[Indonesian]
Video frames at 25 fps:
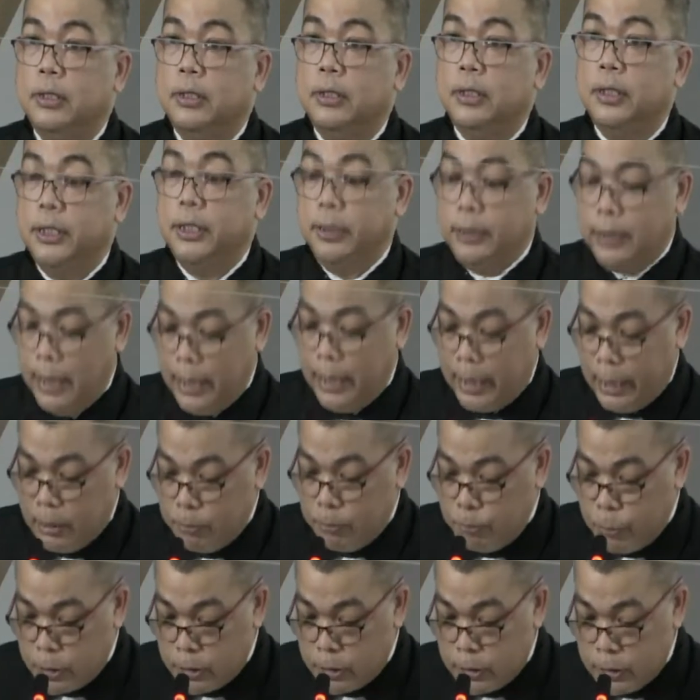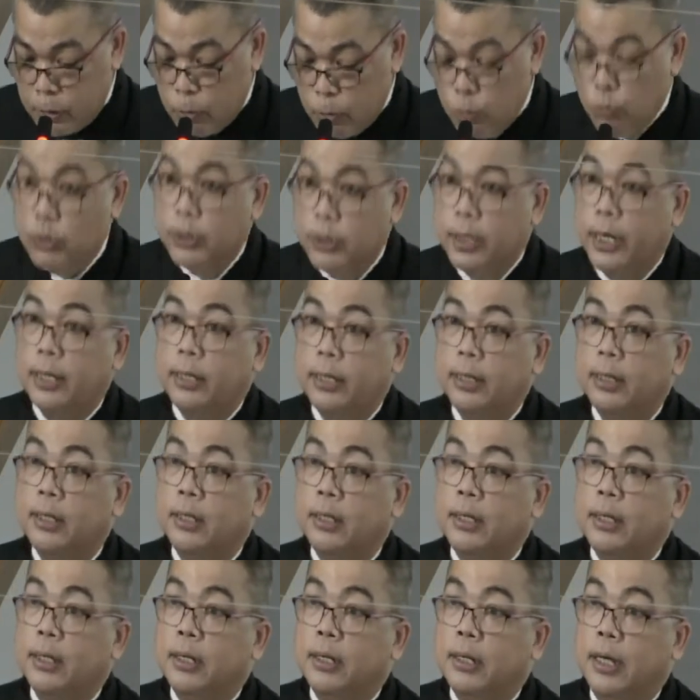Kita akan berseru dengan
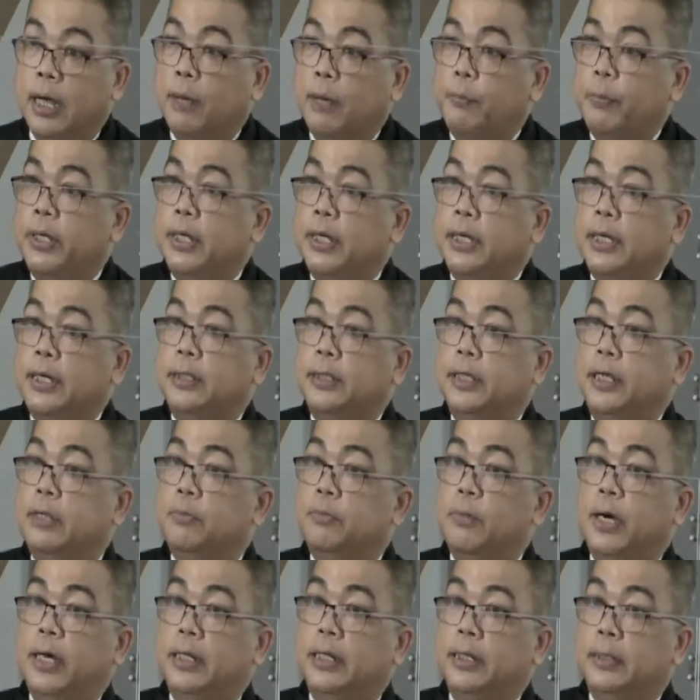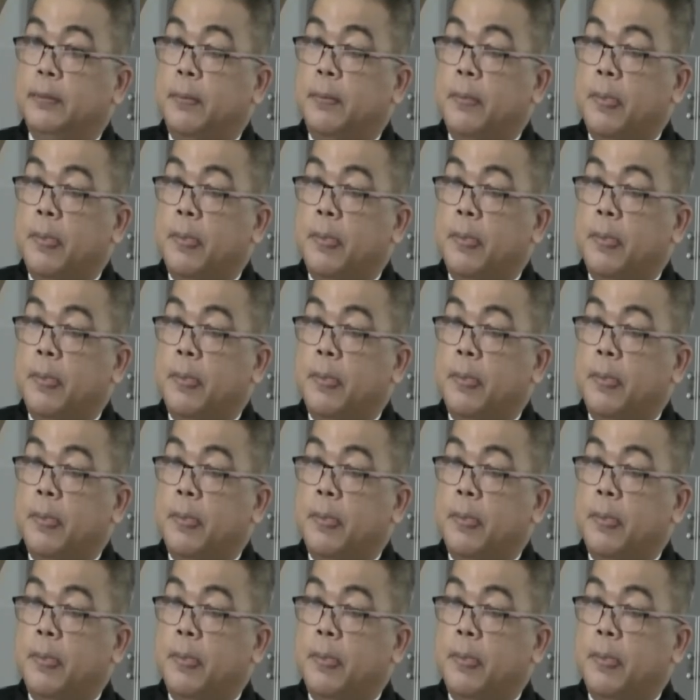apa yang kita imani.